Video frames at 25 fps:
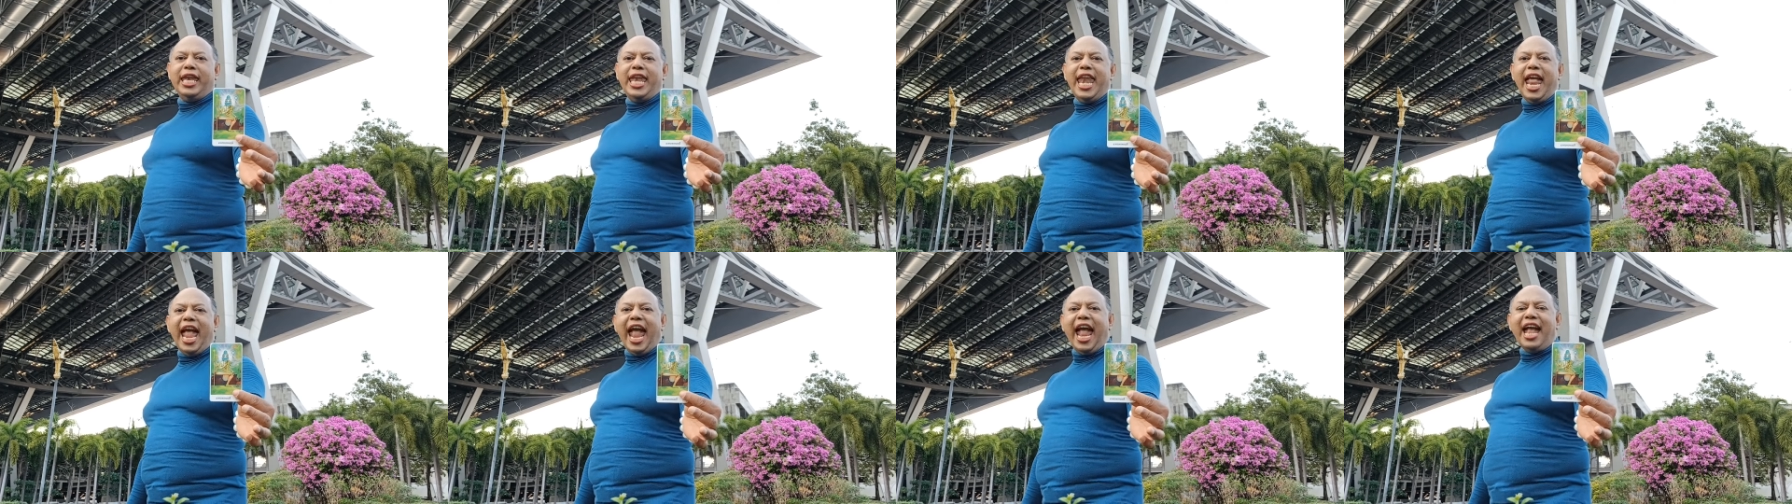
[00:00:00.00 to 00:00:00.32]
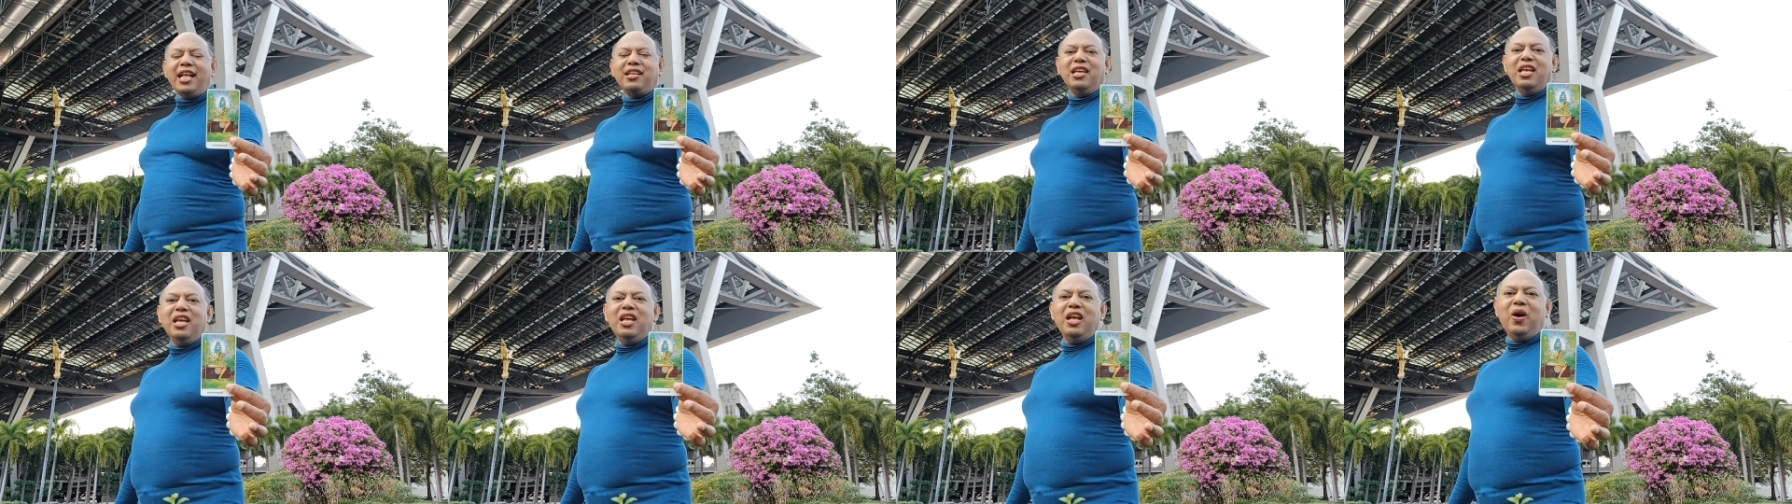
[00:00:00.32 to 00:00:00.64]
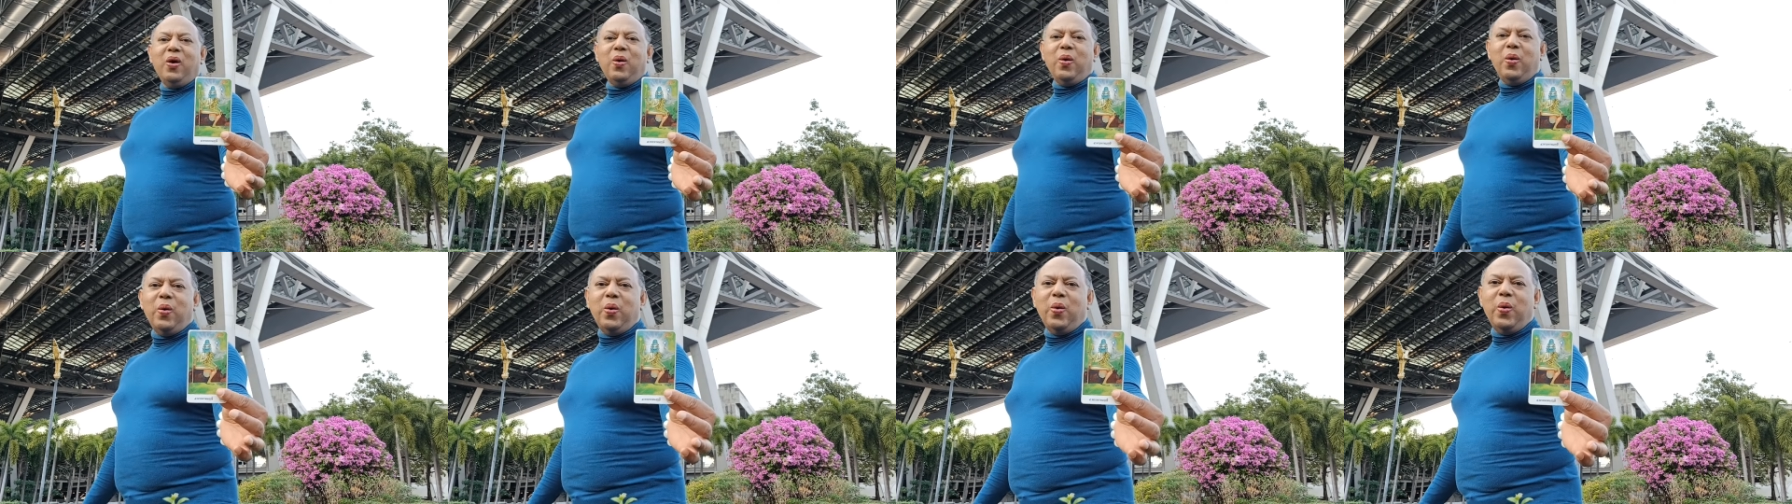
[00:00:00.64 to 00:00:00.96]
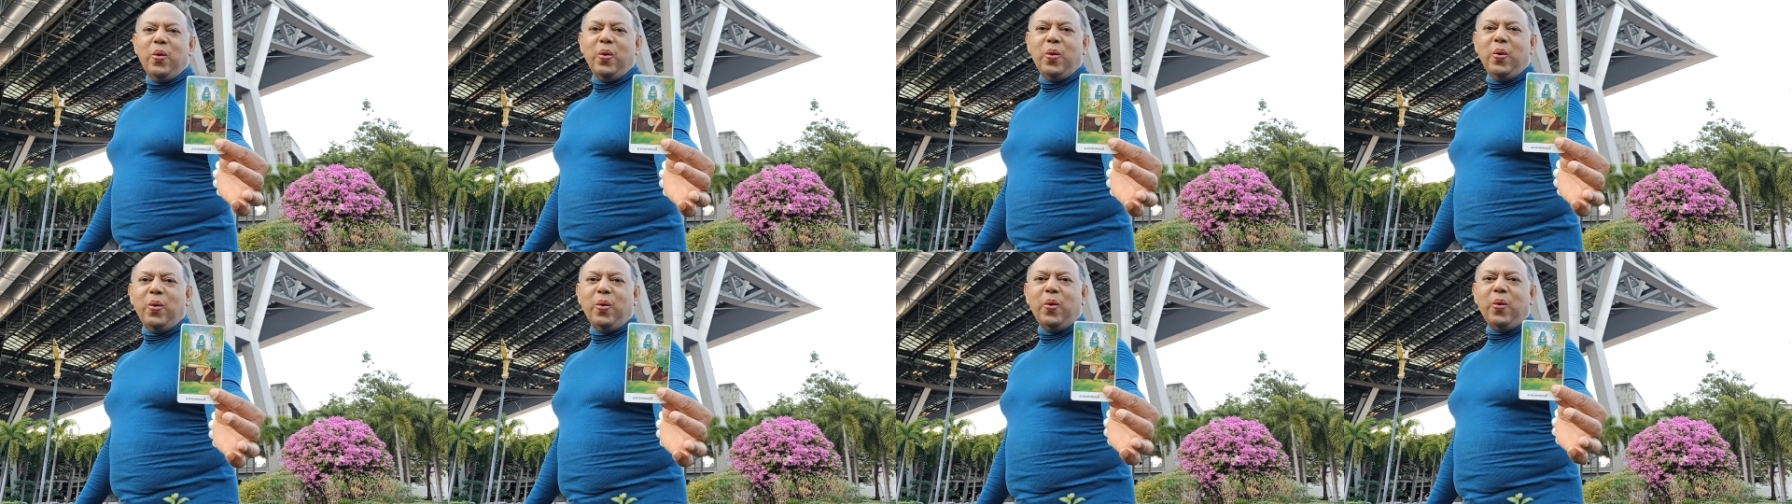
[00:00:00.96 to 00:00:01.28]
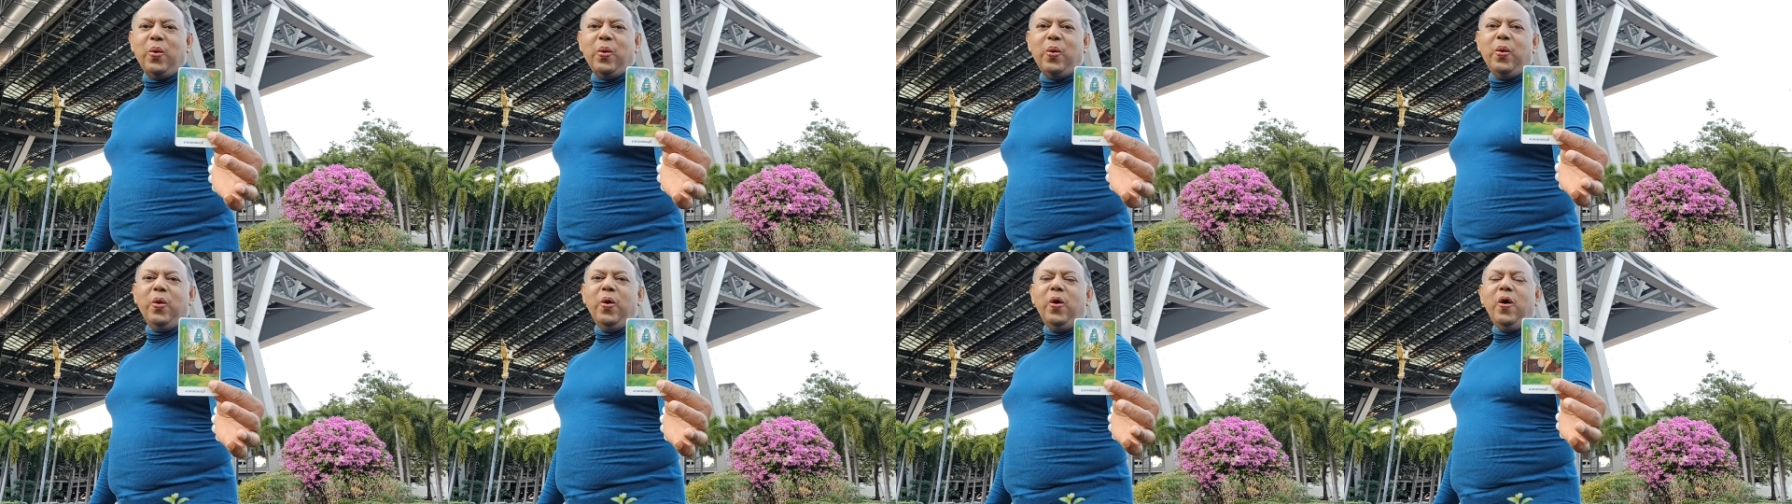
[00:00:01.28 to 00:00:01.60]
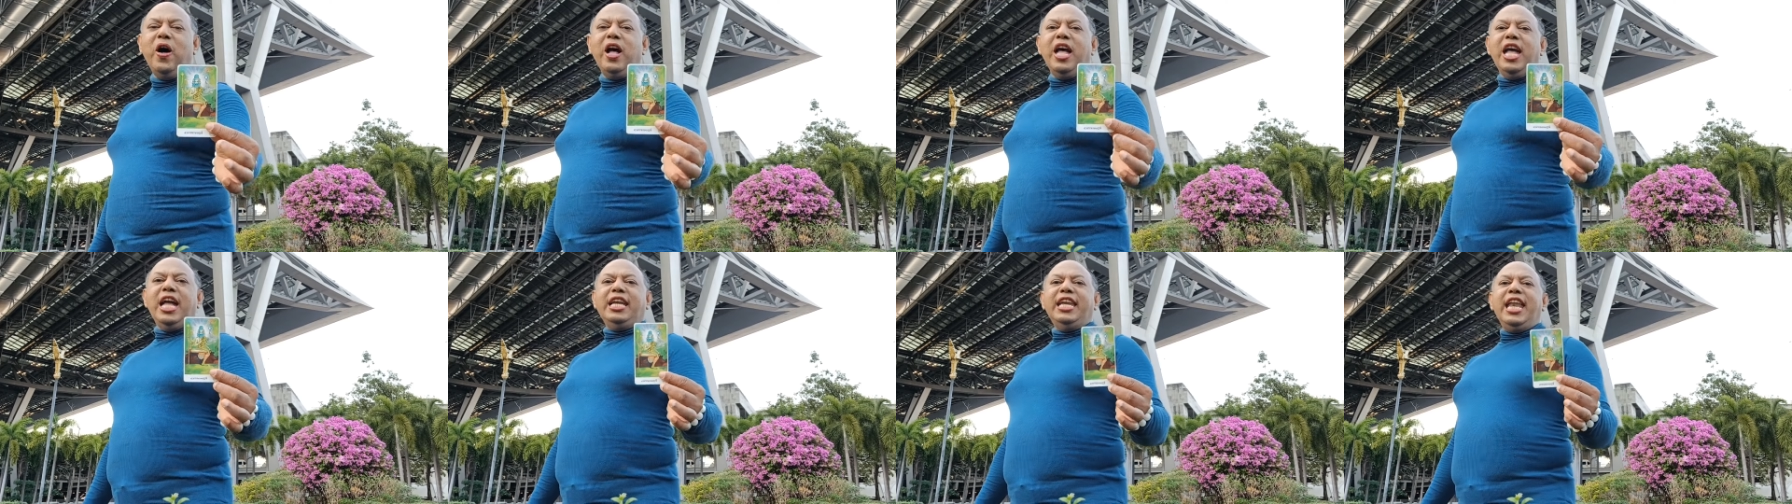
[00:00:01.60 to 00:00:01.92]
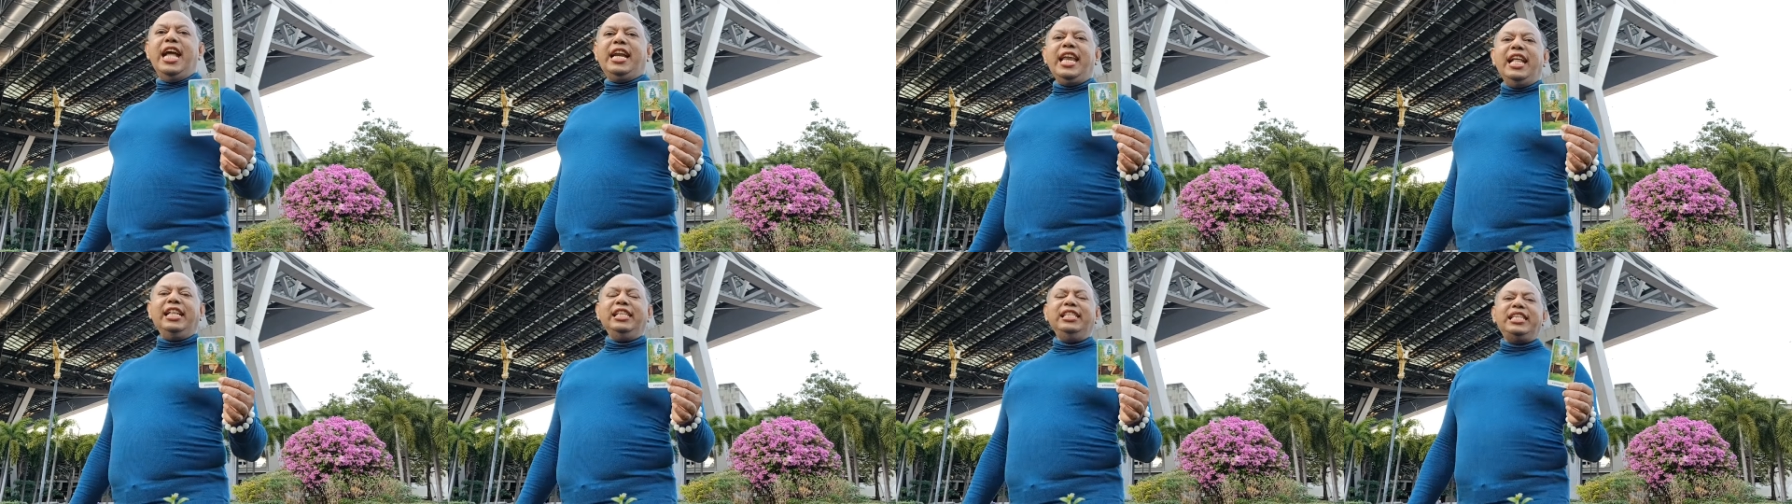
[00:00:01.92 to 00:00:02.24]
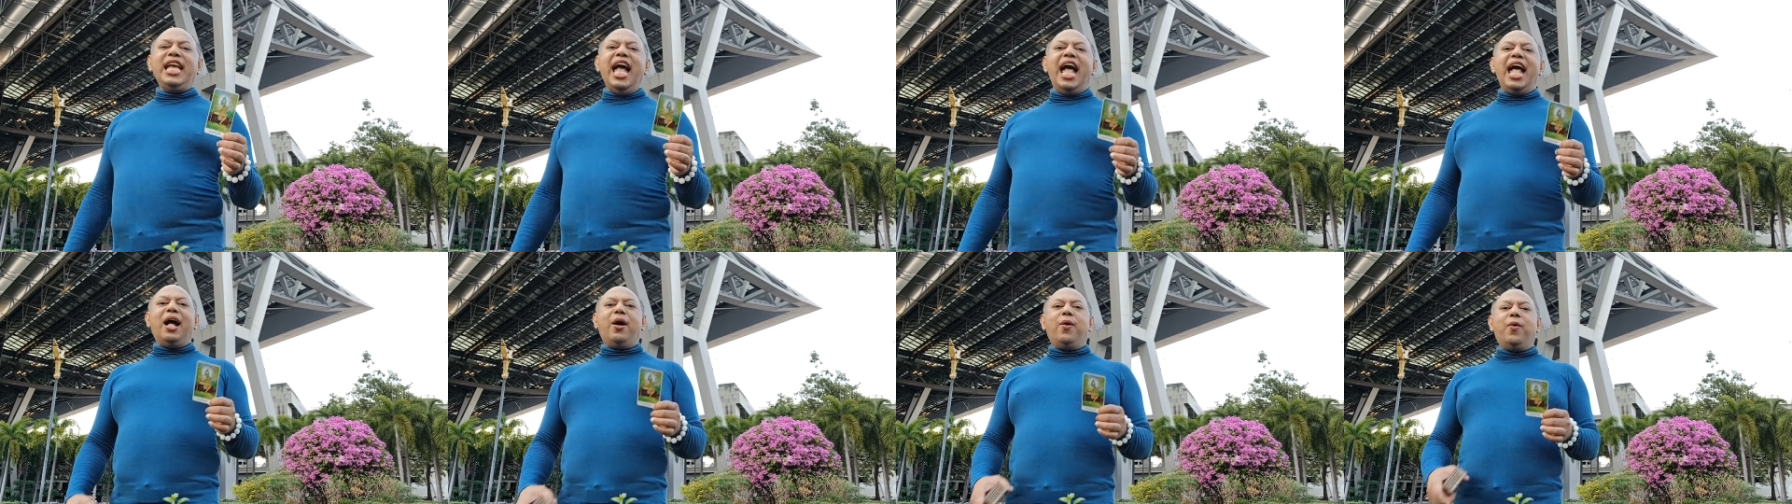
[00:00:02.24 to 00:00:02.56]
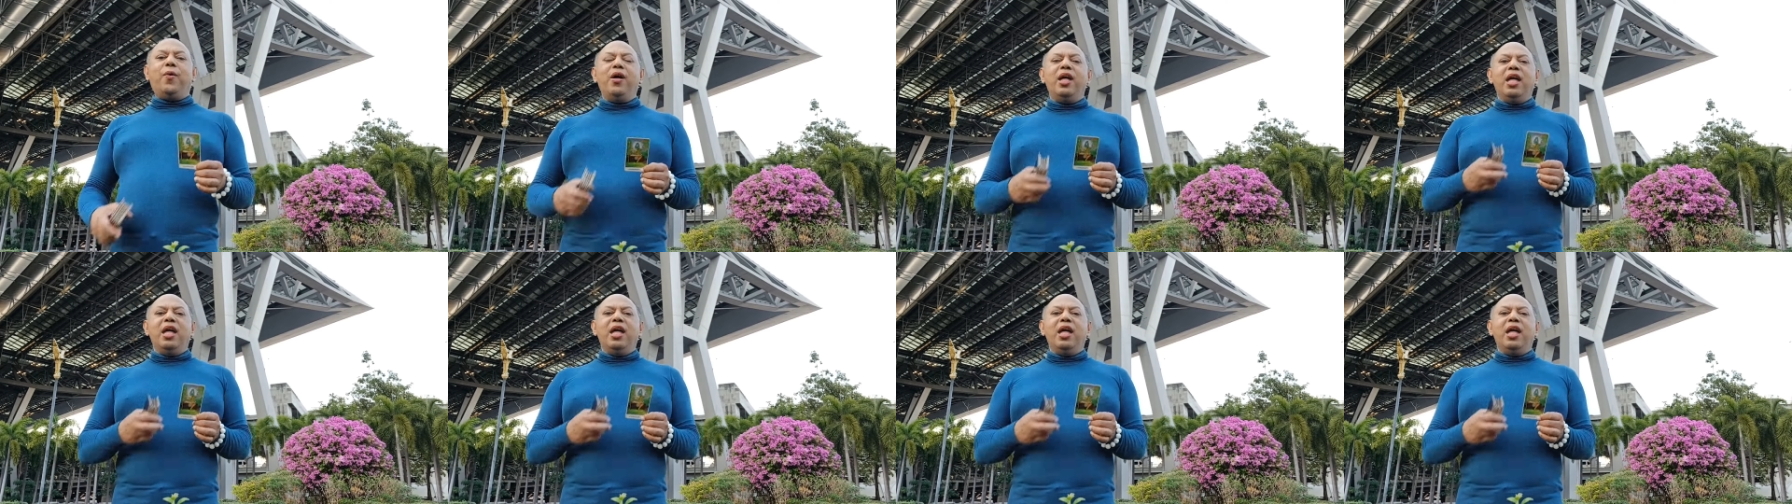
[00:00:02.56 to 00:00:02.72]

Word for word: นะ โอ้โห ดังนั้นชาว